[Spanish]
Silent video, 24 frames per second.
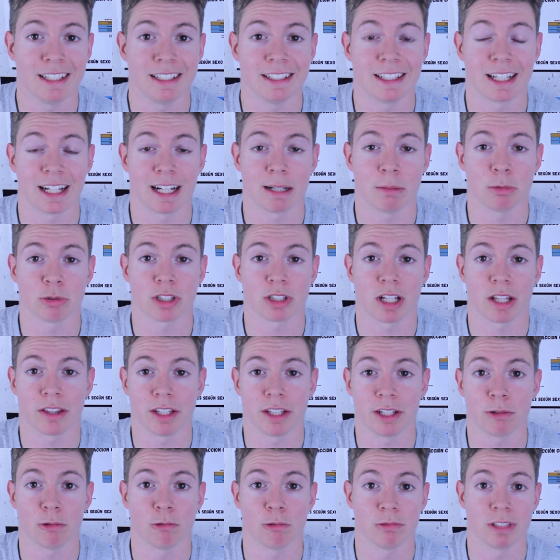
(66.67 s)
y tengamos que
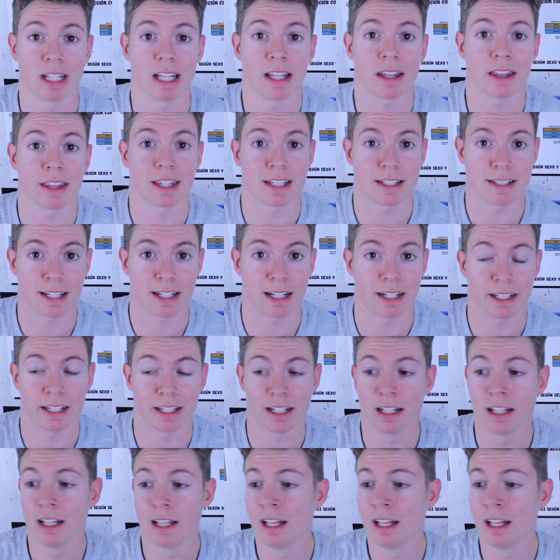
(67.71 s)
hacer una cesárea.